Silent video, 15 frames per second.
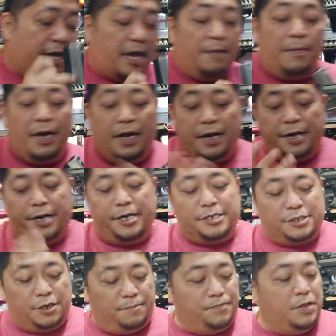Kaya mga
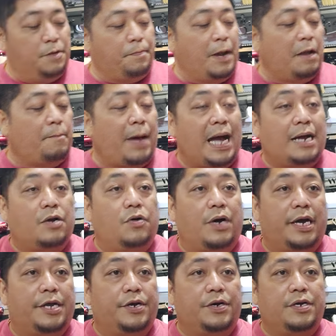airsoft, no, pag bago
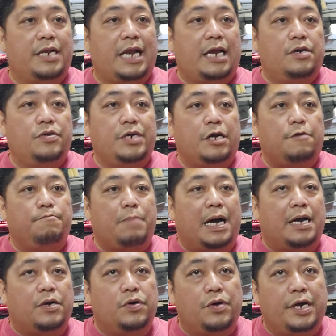kayo, lalo na kung
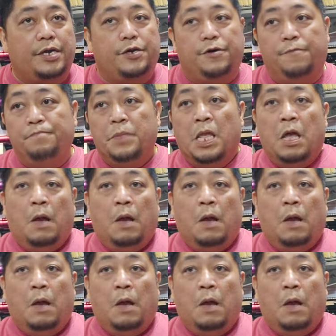bago kayo,